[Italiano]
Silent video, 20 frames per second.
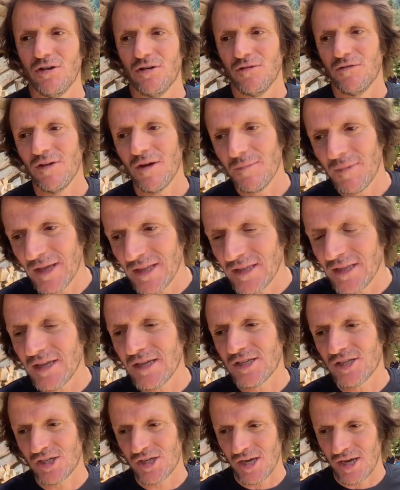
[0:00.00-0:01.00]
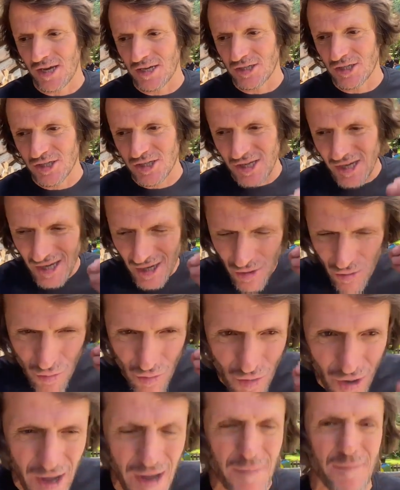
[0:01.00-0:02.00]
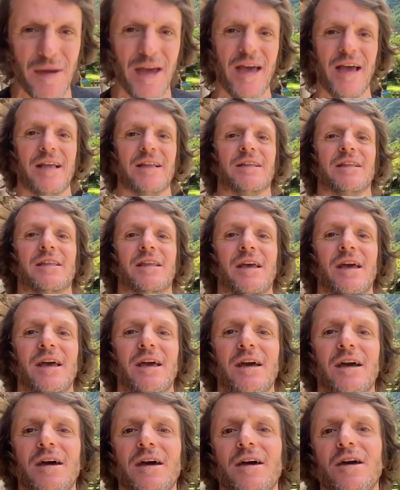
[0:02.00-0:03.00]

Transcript: ovviamente c'è sicuramente